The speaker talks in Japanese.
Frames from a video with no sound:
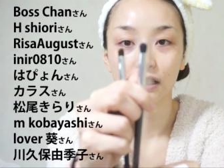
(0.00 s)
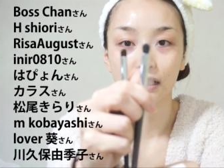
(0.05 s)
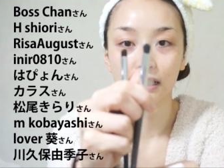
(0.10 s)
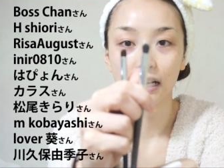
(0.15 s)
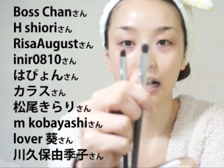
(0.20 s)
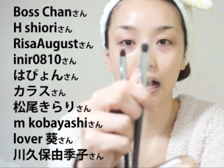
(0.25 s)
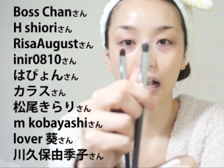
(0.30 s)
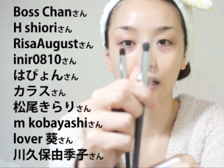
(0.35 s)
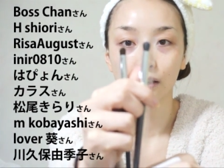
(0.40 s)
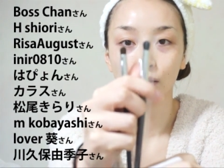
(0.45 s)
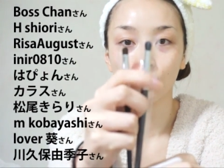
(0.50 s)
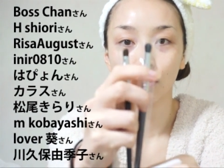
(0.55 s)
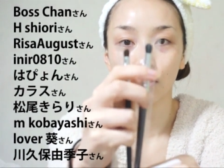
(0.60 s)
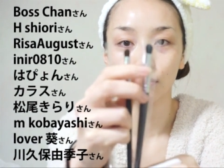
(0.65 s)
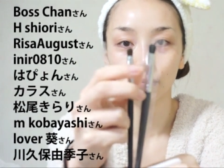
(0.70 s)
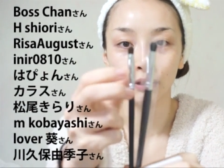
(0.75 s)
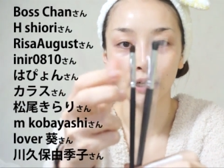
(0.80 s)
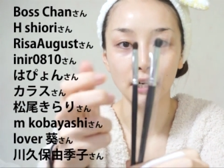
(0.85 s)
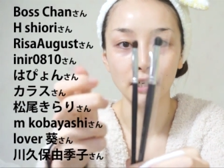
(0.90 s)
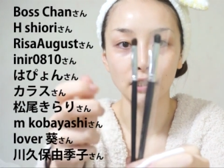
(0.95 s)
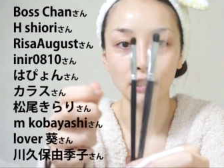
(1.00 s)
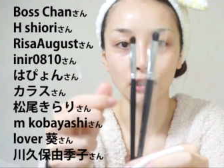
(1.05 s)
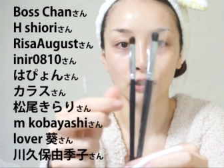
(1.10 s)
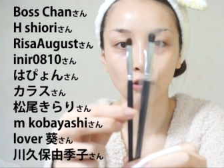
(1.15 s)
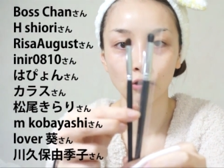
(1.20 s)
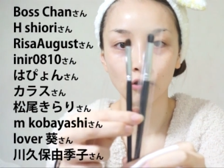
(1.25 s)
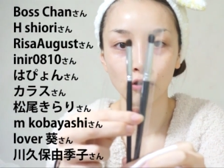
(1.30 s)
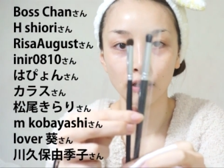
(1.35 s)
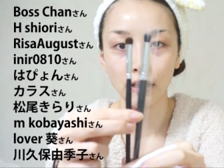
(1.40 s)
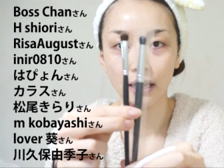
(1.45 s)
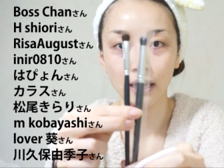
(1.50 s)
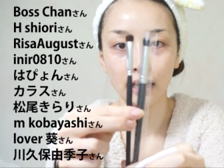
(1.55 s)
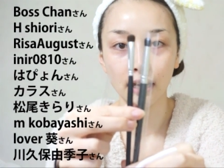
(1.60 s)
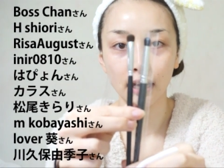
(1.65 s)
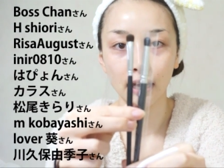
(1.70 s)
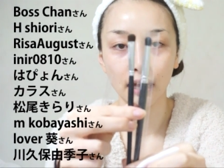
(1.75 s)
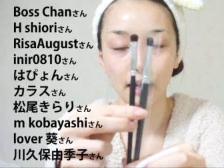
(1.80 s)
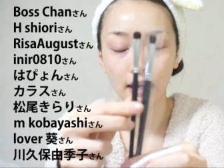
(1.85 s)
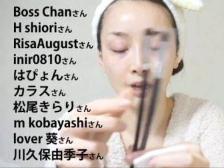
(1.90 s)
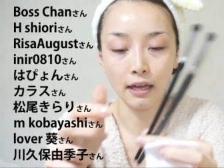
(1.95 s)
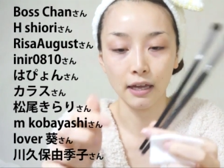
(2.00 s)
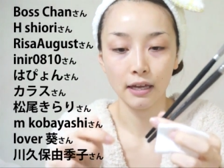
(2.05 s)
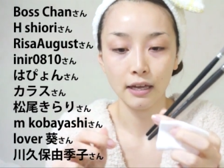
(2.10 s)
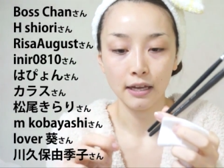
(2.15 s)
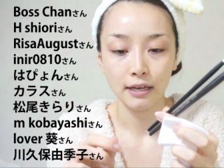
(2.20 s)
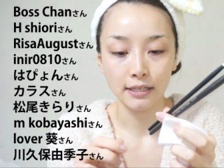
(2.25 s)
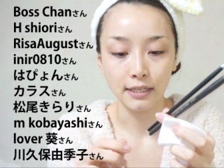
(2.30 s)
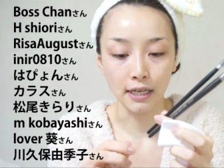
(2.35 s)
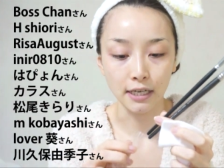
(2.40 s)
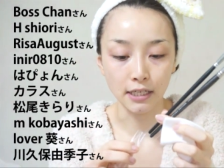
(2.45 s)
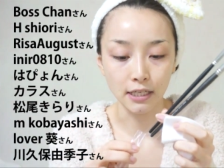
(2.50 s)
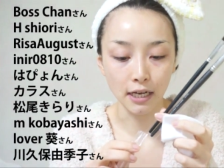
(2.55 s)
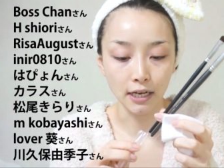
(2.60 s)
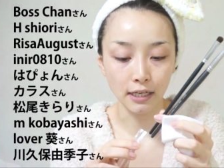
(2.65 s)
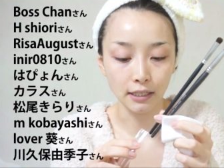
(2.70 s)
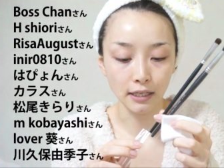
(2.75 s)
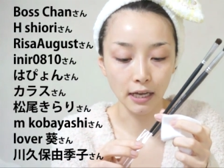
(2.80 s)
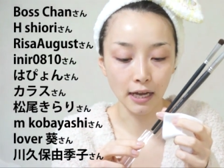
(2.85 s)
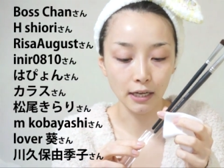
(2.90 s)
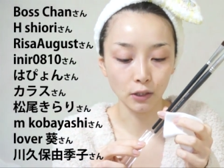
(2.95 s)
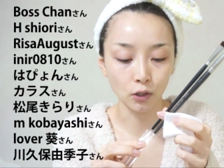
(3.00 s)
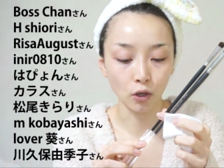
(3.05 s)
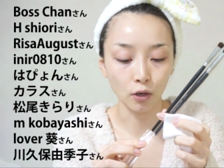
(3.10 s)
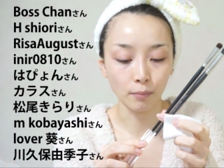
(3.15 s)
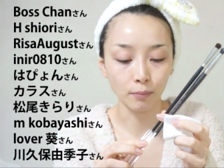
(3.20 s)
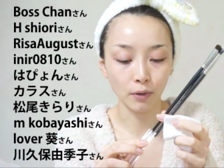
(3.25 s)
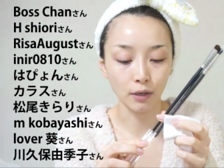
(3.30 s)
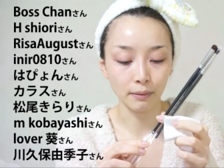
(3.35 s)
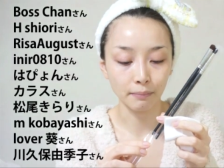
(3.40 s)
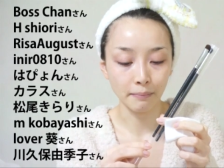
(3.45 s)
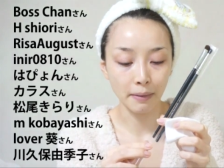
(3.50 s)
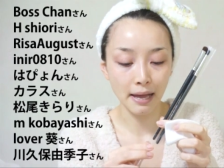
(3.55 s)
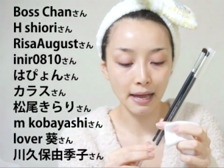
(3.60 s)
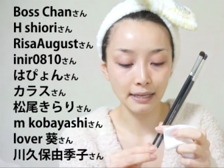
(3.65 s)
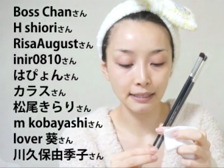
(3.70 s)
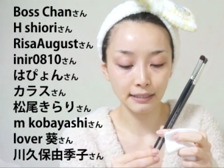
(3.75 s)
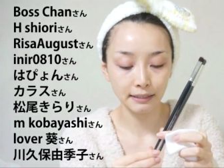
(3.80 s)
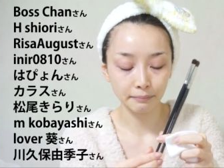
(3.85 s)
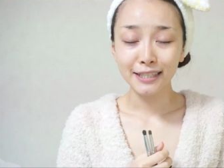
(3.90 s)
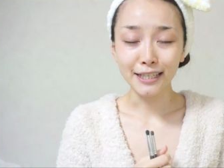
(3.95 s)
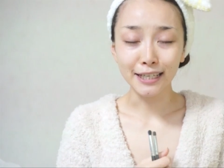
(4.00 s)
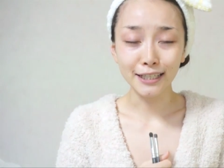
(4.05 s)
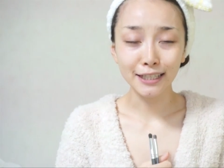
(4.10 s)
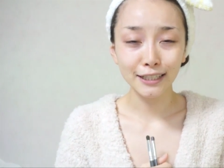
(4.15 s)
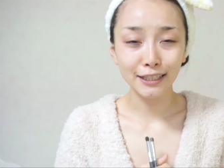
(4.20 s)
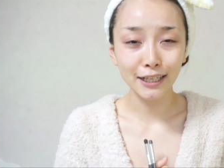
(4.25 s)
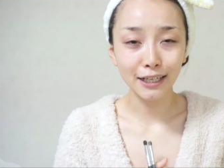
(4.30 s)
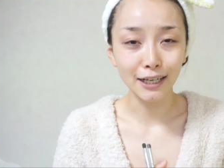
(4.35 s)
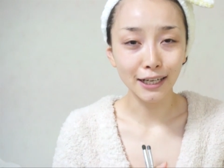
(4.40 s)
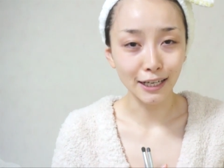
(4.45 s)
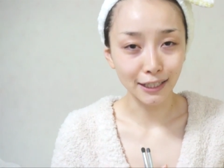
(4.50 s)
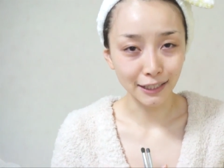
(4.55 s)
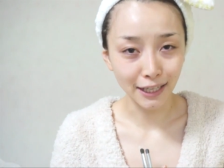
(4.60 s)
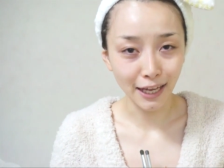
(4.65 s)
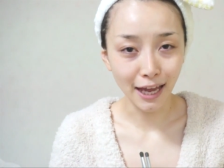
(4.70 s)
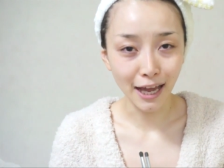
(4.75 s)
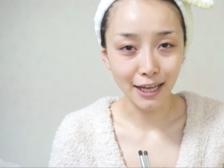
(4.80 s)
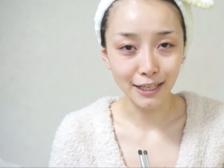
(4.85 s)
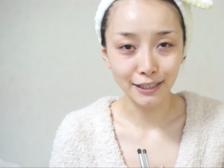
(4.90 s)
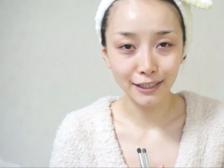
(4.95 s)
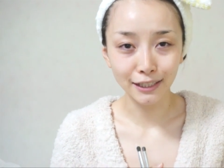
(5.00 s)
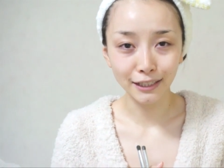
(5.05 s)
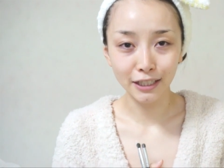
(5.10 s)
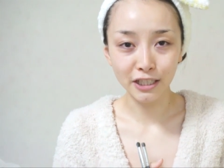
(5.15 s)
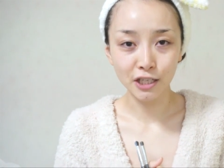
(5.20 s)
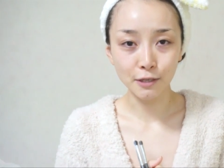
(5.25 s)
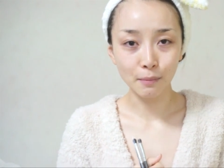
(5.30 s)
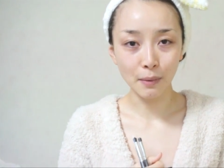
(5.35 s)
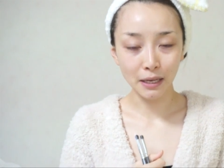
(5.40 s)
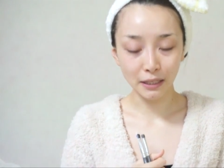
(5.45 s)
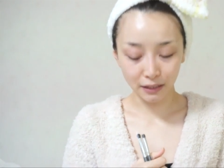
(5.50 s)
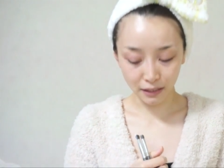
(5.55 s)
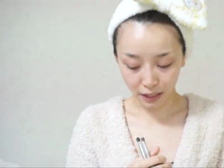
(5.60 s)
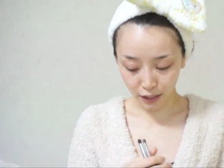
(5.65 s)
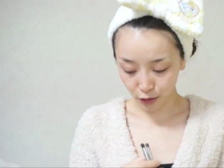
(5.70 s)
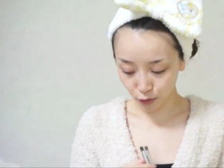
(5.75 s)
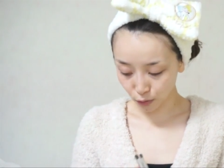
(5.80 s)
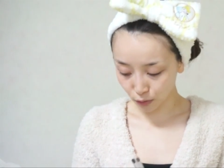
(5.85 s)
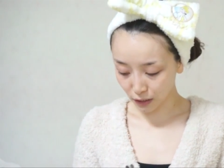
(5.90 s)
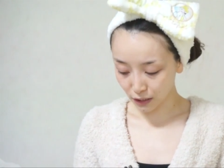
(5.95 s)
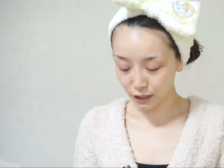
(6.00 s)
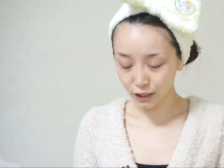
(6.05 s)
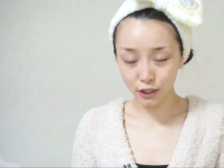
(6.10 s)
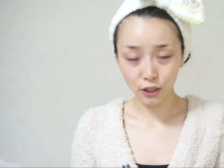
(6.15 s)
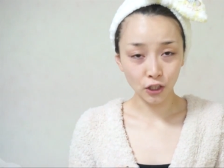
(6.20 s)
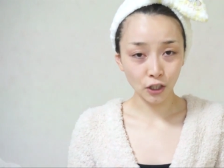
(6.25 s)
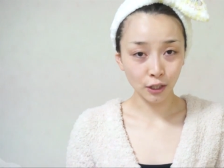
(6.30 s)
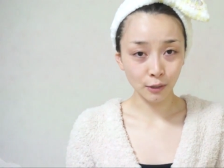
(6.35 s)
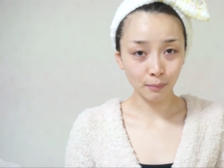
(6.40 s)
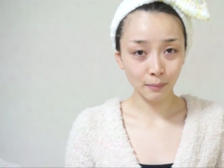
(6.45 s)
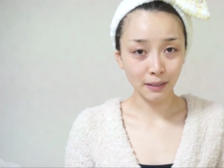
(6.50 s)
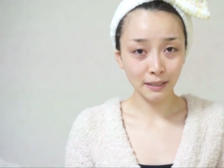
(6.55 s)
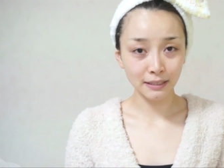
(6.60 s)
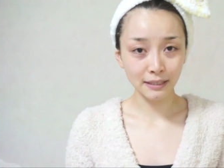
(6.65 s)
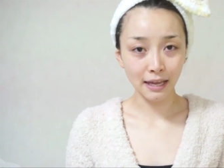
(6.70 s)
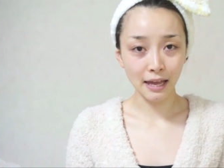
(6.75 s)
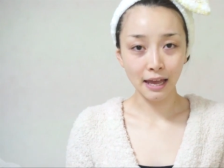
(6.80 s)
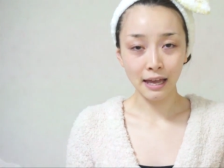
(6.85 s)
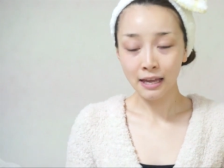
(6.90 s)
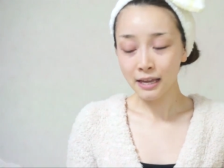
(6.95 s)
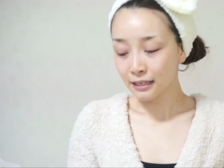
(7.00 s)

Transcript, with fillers: ちかのブラシを、えー、差し上げたいと思います。残念ながらね、外れてしまった人たちすいません。